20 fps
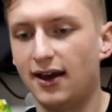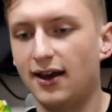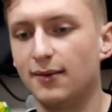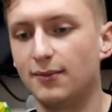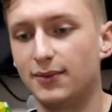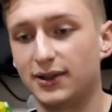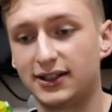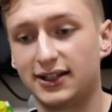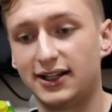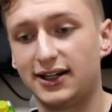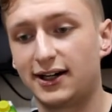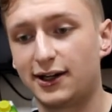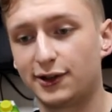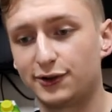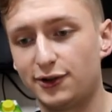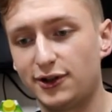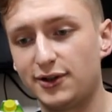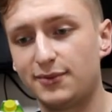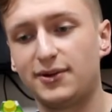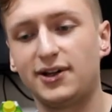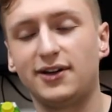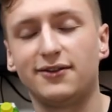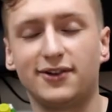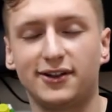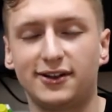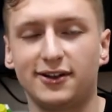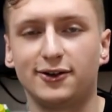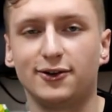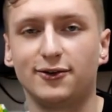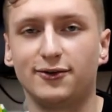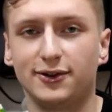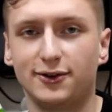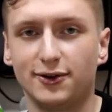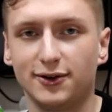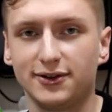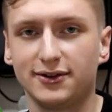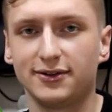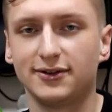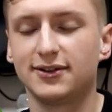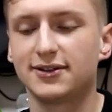благодаря которой мы и в этот Новый
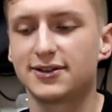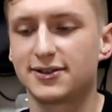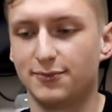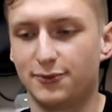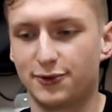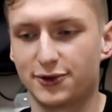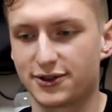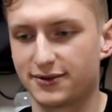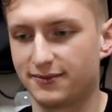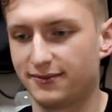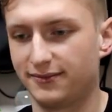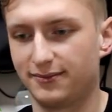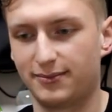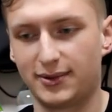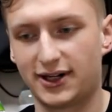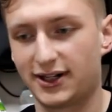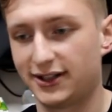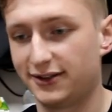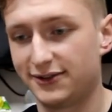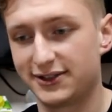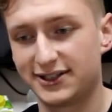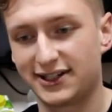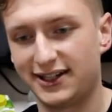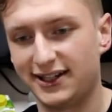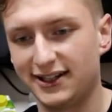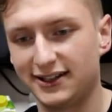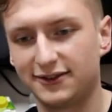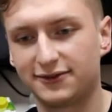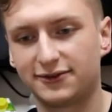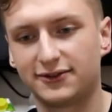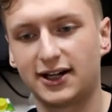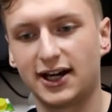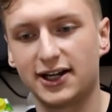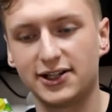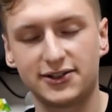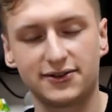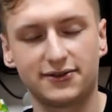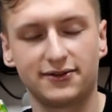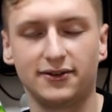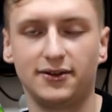год сможем порадовать клиентов
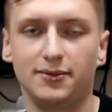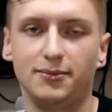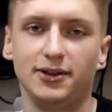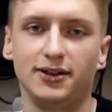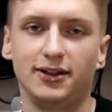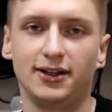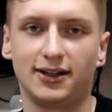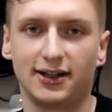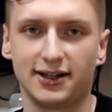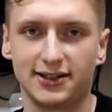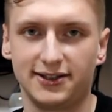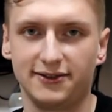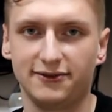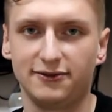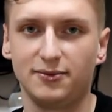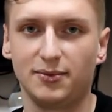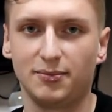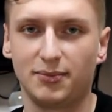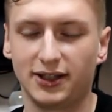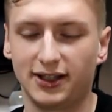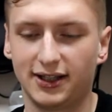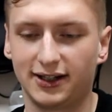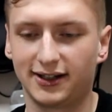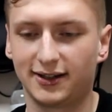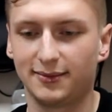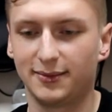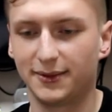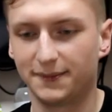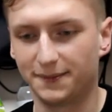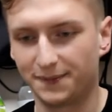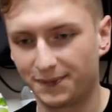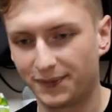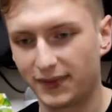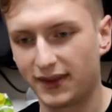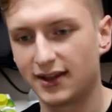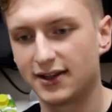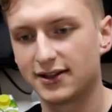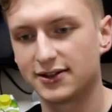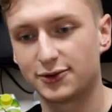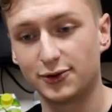качественными и красивыми подарками.
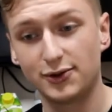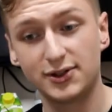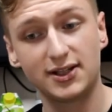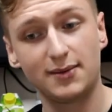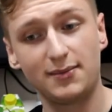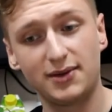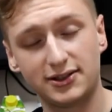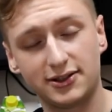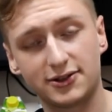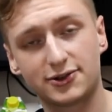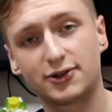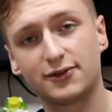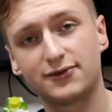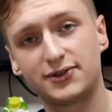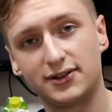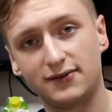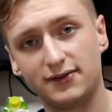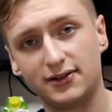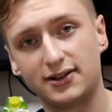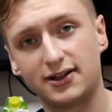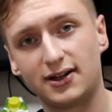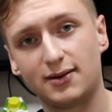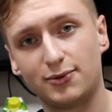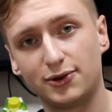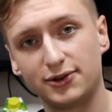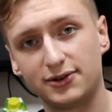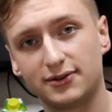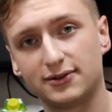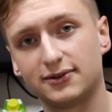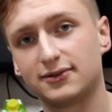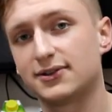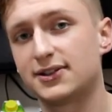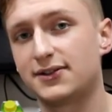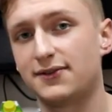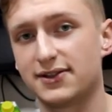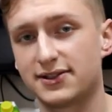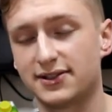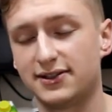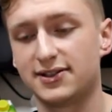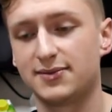Стоит заметить, что все виды работ,
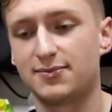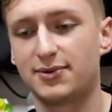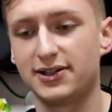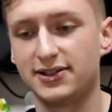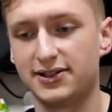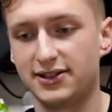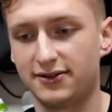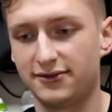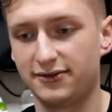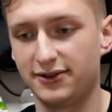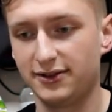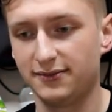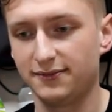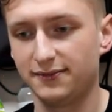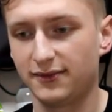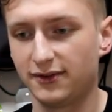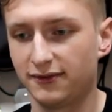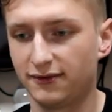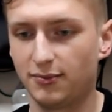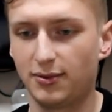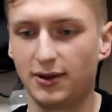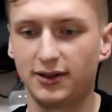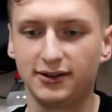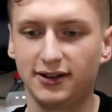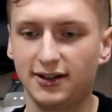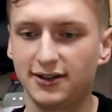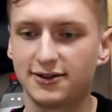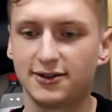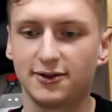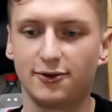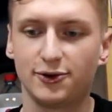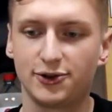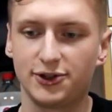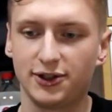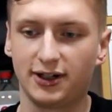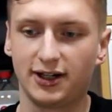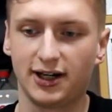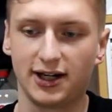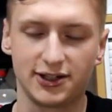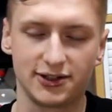связанные с брендированием, выполняются
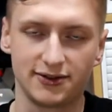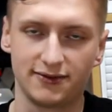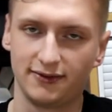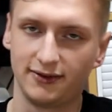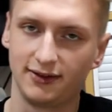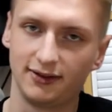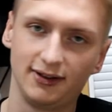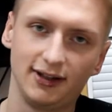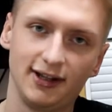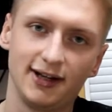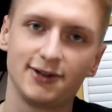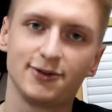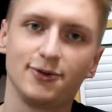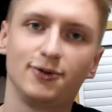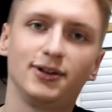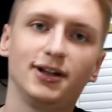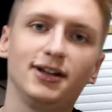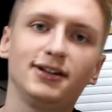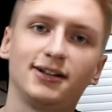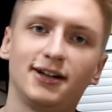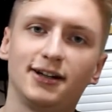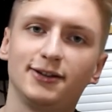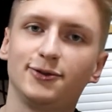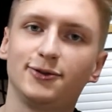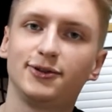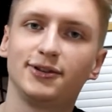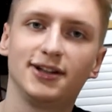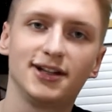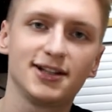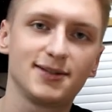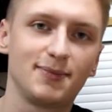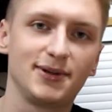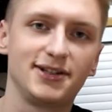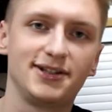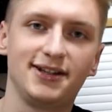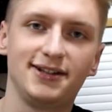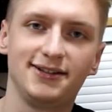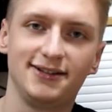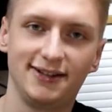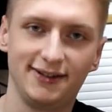очень качественно, и результат радует глаз по
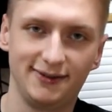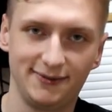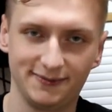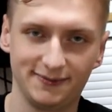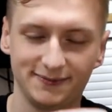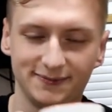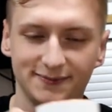сей день.